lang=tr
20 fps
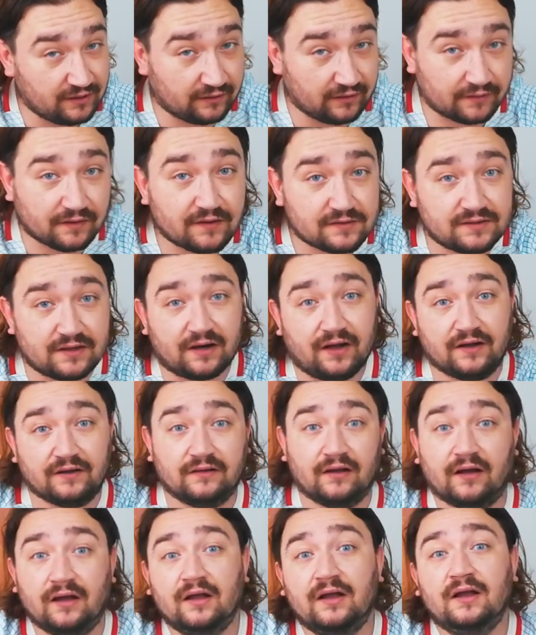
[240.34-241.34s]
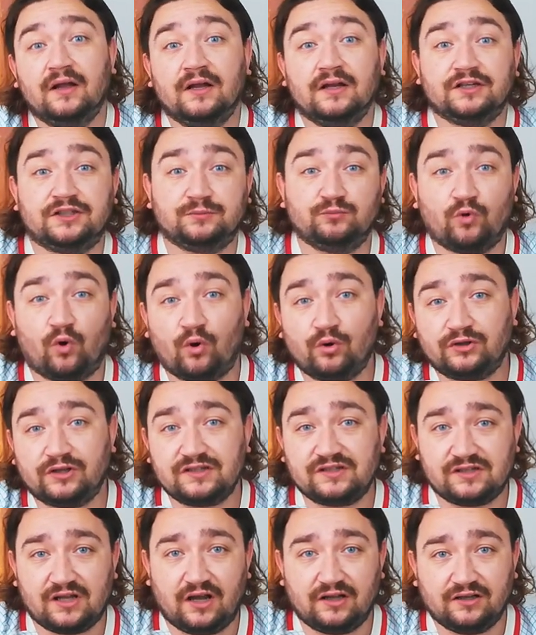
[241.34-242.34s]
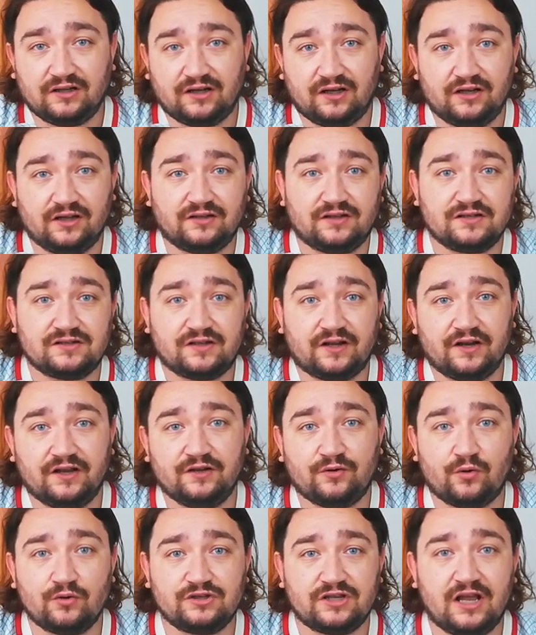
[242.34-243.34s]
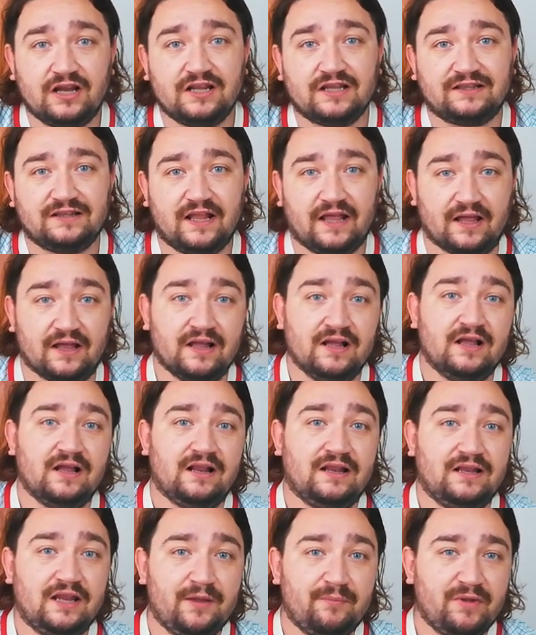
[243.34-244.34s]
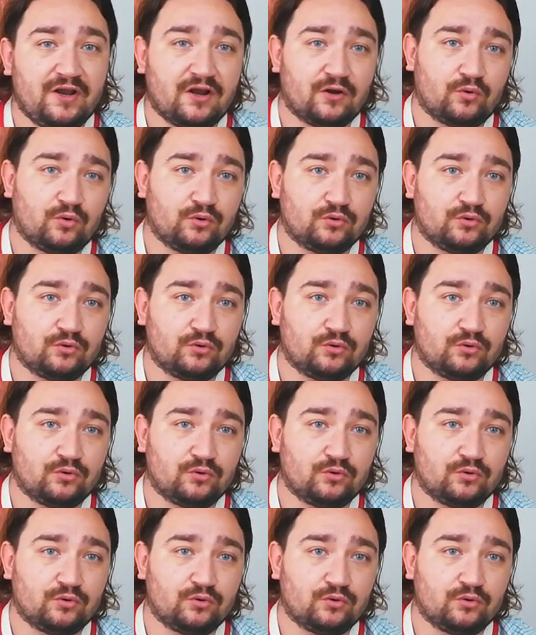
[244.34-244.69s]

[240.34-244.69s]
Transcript: Galatasaray'da. Şimdi orta sahada Galatasaray'ın özellikle Lemina